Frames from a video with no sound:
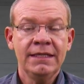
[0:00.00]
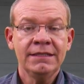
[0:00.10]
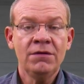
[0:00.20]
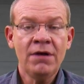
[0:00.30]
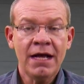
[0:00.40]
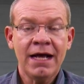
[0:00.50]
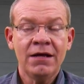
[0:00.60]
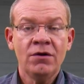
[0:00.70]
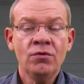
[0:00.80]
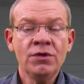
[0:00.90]
Então, a,
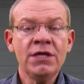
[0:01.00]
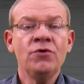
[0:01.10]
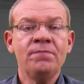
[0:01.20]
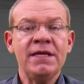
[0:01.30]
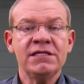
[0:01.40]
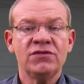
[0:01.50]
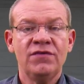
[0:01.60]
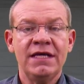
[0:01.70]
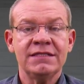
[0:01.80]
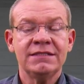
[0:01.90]
o que, que o Pix
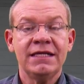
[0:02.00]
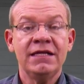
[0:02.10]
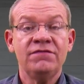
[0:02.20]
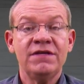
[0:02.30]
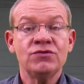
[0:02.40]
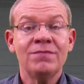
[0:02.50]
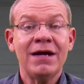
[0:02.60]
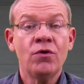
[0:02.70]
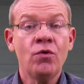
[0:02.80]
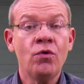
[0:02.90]
fez? Ele fez uma
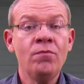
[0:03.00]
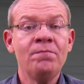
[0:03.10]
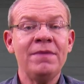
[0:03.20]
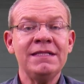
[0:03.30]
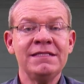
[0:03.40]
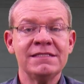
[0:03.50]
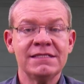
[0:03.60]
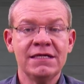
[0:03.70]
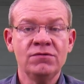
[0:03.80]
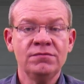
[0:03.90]

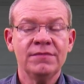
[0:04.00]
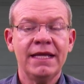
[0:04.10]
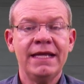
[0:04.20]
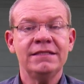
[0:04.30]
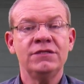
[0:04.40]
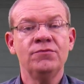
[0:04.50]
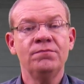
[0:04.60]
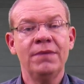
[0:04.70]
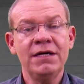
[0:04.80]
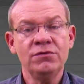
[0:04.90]
competição entre o
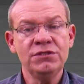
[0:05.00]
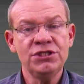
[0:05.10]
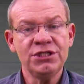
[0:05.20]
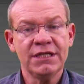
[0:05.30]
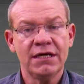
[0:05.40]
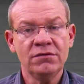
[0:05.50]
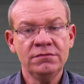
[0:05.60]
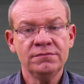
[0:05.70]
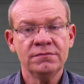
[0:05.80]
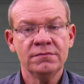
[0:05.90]
banco
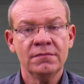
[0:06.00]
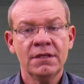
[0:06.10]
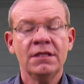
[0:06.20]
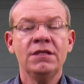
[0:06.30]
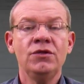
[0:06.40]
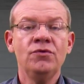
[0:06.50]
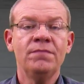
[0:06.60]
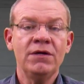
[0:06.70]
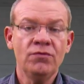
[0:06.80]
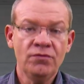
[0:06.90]
digital e o
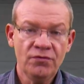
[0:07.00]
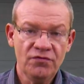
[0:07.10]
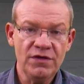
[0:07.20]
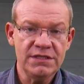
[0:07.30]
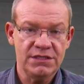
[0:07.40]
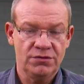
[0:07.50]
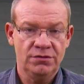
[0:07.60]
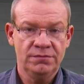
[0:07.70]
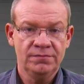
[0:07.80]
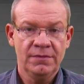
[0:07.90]
banco
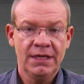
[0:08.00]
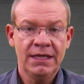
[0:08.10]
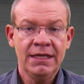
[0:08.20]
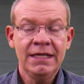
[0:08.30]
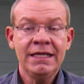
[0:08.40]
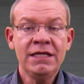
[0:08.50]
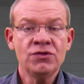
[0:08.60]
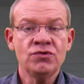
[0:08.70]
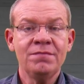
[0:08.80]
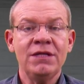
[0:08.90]
físico. Né?
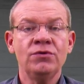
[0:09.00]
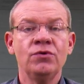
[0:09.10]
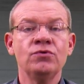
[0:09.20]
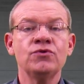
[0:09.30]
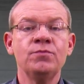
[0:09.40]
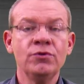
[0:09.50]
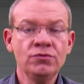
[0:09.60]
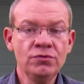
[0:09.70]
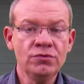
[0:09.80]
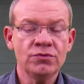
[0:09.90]
Isso melhorou os
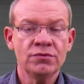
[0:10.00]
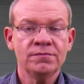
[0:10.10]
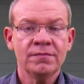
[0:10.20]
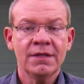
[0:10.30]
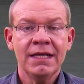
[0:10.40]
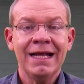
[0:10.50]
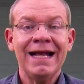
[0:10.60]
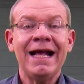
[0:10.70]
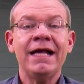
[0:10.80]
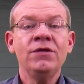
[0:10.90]
produtos,
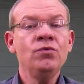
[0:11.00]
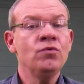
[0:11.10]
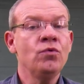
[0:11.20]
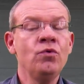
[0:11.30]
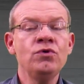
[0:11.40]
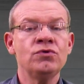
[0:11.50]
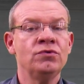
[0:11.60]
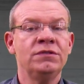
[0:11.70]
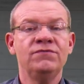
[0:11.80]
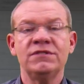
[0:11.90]
caiu o
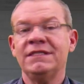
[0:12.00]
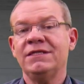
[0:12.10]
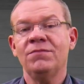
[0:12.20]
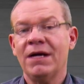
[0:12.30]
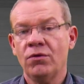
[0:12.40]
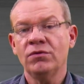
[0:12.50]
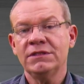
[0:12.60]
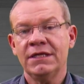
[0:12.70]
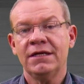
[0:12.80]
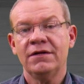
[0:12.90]
custo de você ter uma
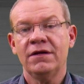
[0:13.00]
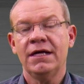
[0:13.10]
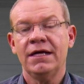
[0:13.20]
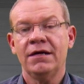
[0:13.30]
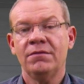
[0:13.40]
conta, eh,